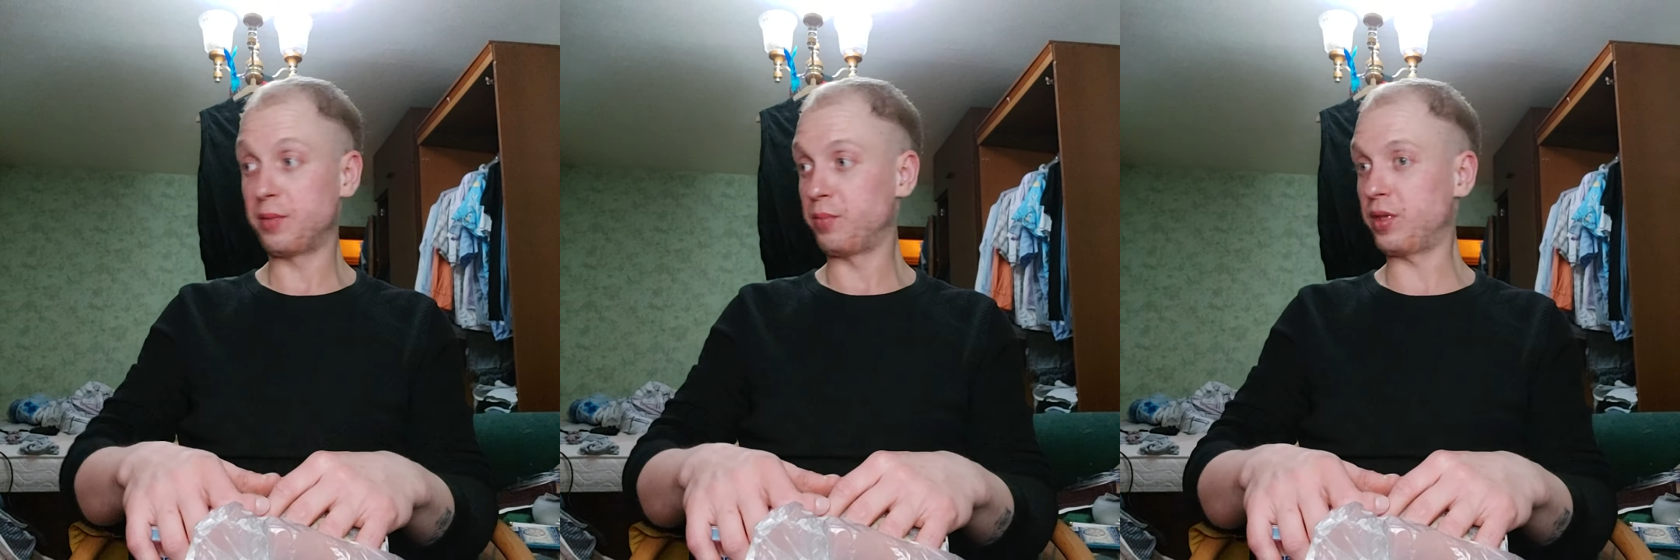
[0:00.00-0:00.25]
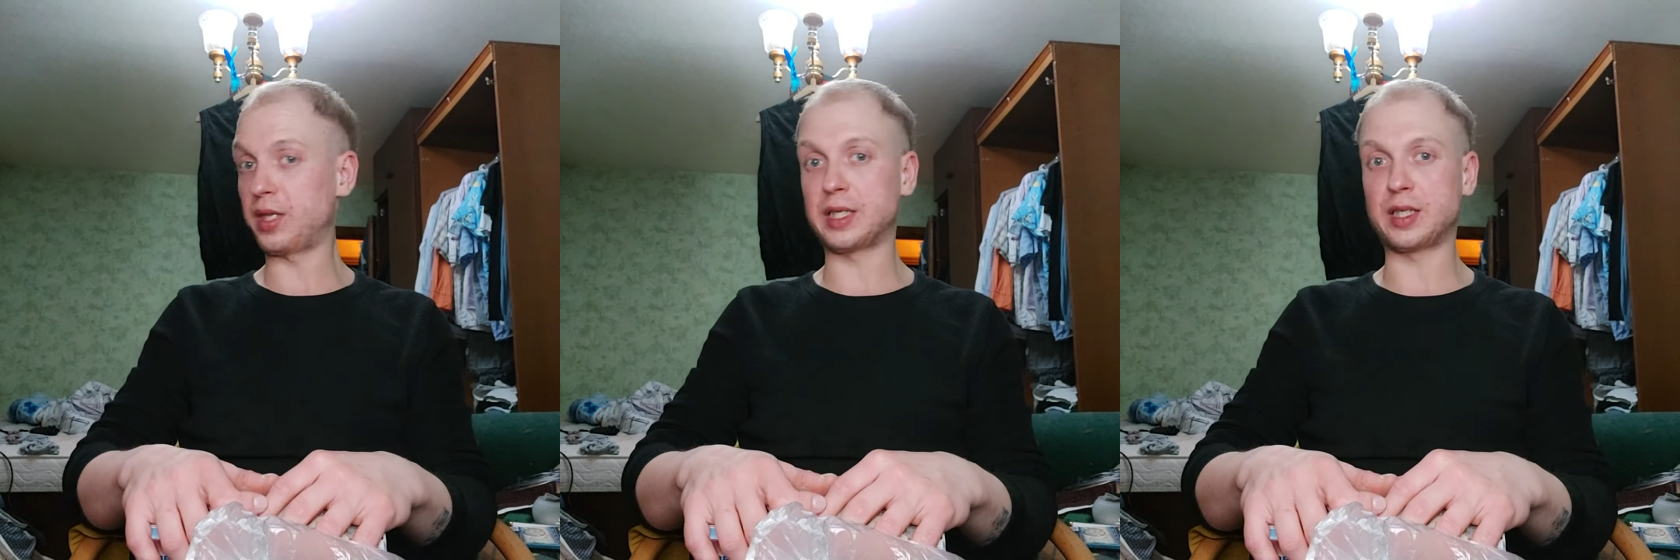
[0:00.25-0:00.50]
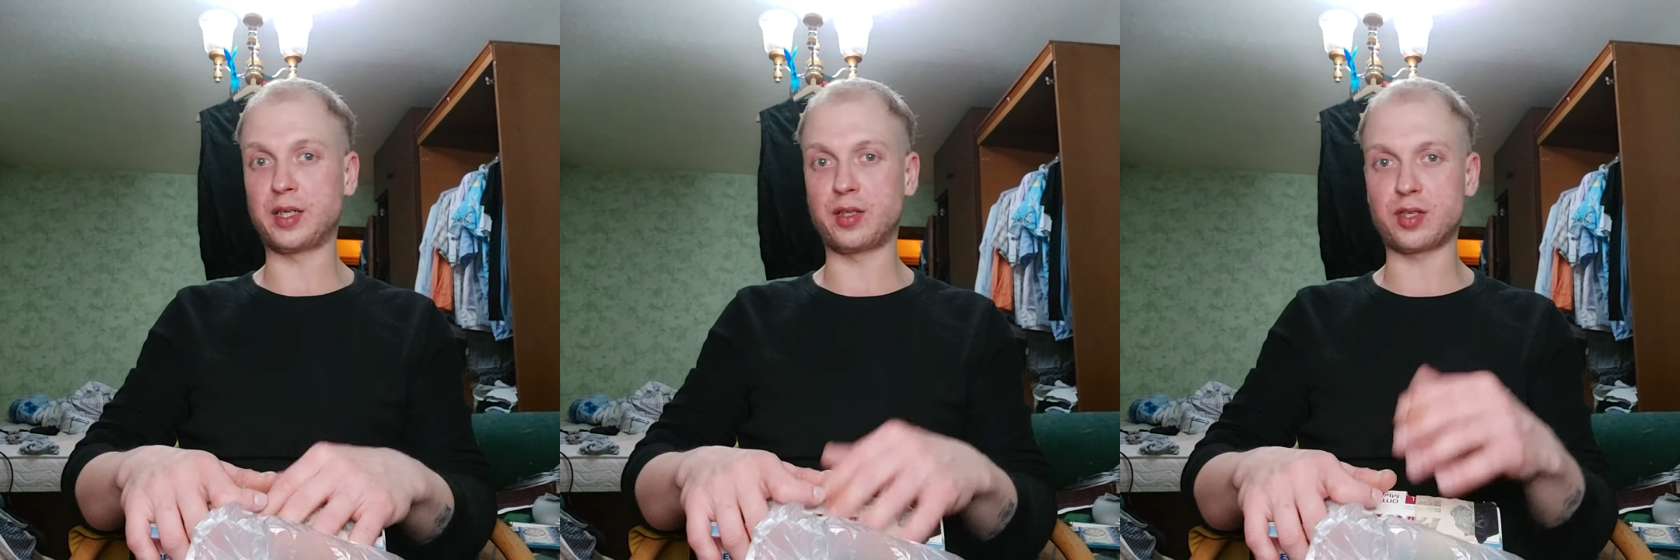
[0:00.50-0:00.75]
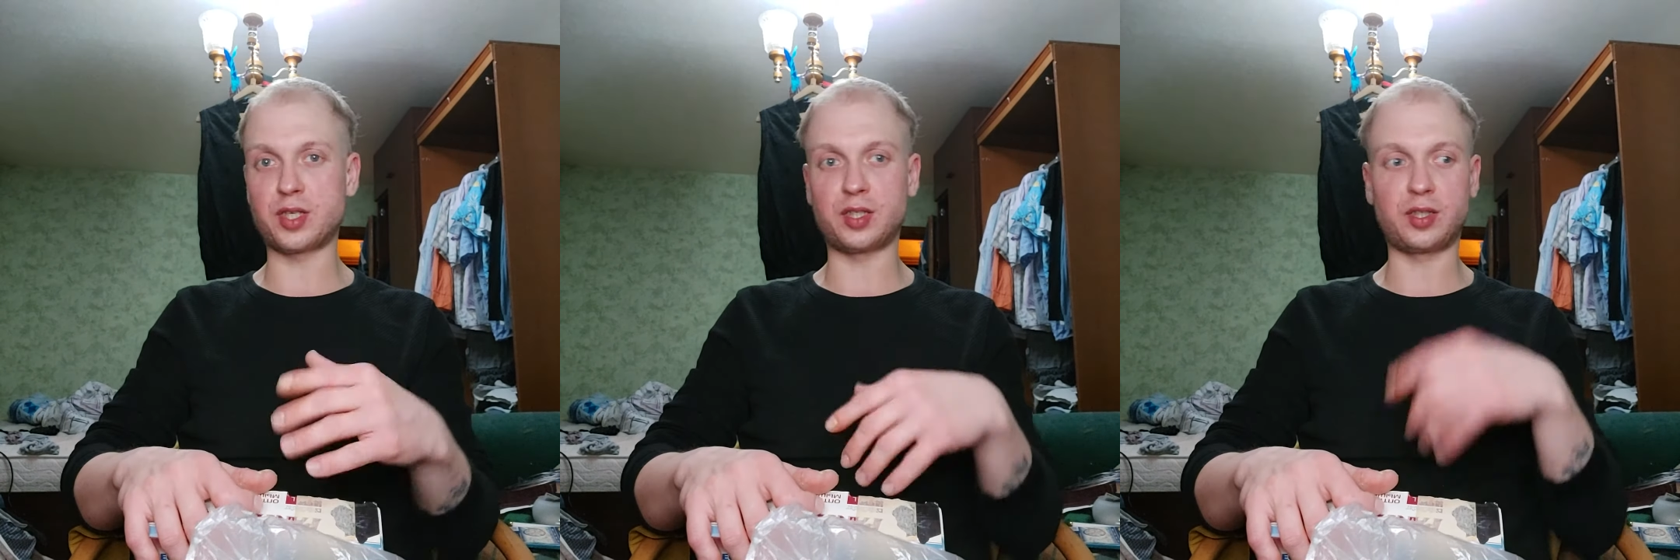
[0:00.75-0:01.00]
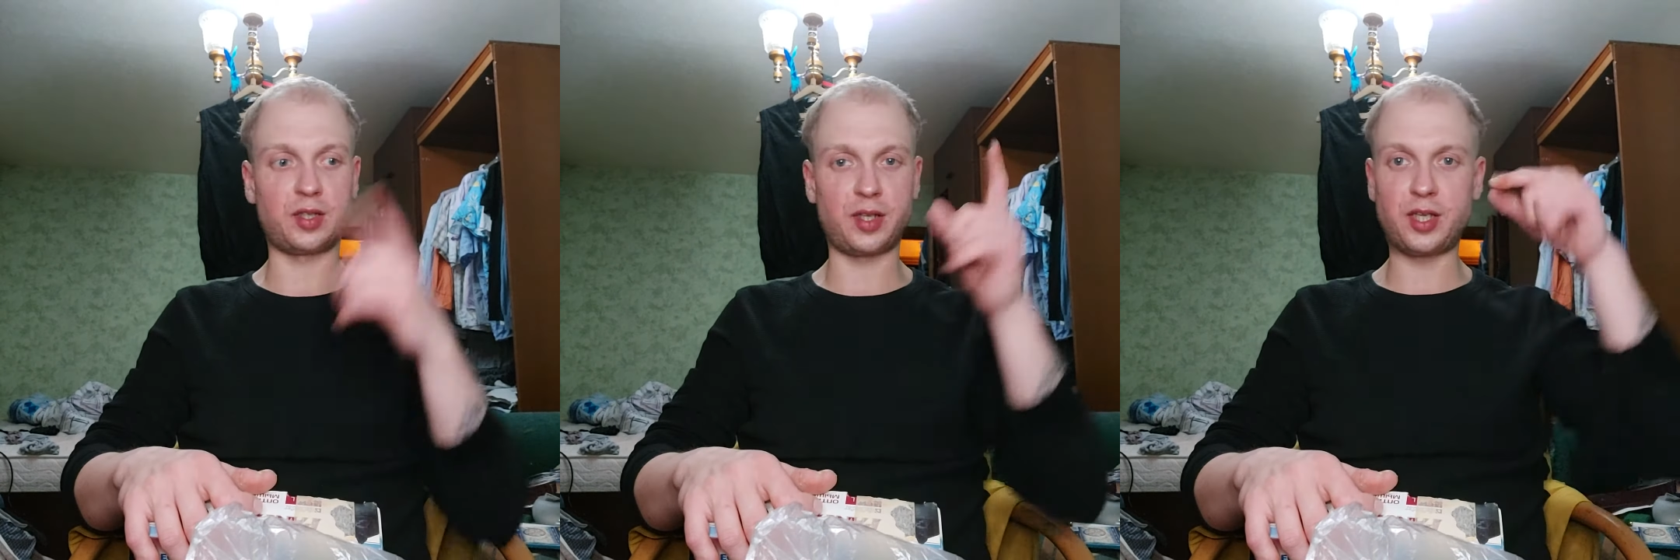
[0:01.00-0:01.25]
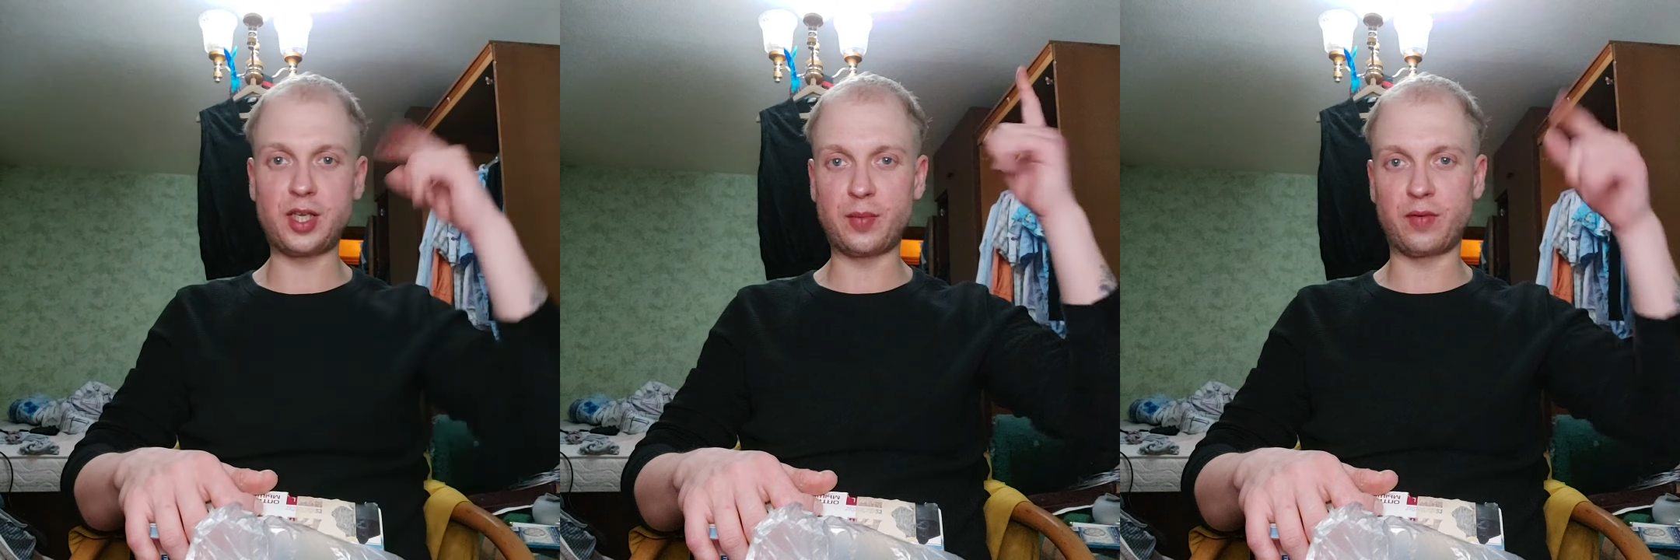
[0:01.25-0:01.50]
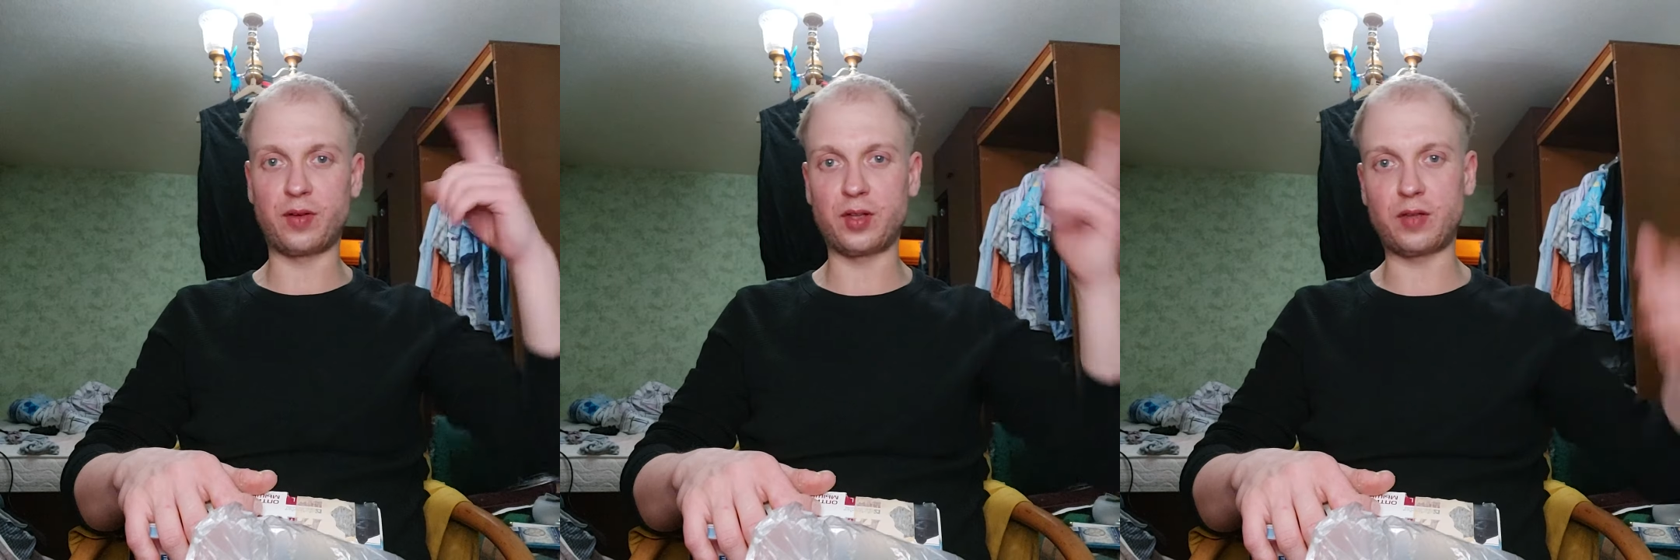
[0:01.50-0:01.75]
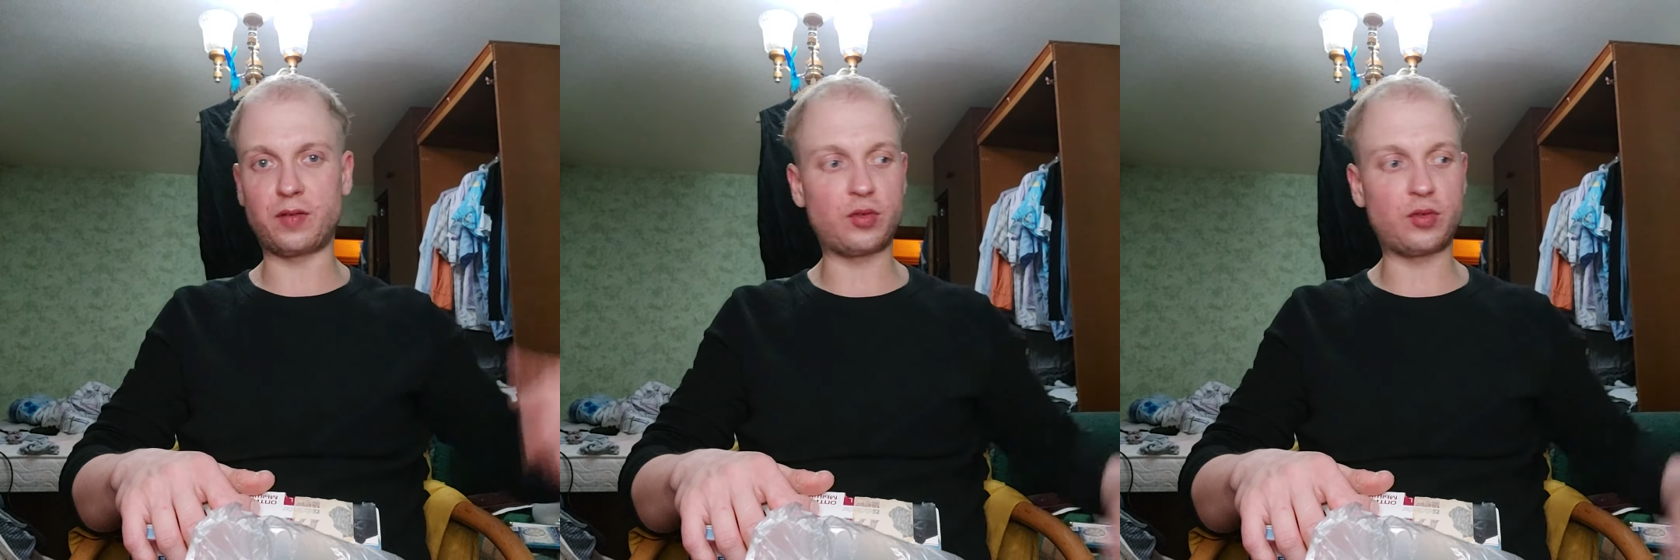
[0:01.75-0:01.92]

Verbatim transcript: была какая-то заданная тема в голове,